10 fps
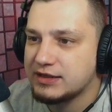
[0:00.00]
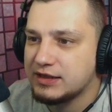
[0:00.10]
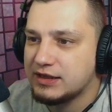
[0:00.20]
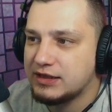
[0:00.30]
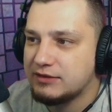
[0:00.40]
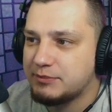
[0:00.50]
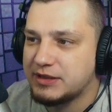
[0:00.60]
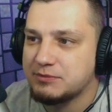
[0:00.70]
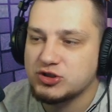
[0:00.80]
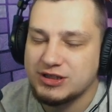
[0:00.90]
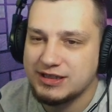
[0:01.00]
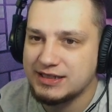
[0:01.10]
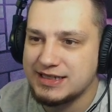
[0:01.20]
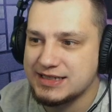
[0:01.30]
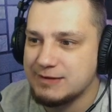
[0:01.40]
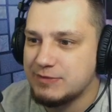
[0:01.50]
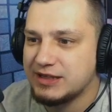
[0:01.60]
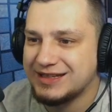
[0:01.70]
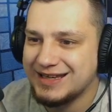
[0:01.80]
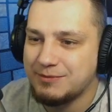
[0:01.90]
а, потому что донатский
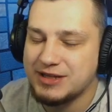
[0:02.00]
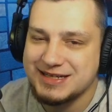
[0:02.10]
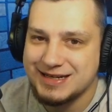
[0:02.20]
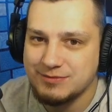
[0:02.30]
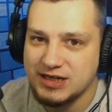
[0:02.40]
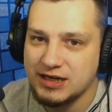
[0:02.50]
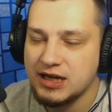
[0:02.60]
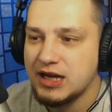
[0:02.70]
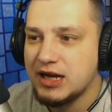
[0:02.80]
пет, я бы на самом деле,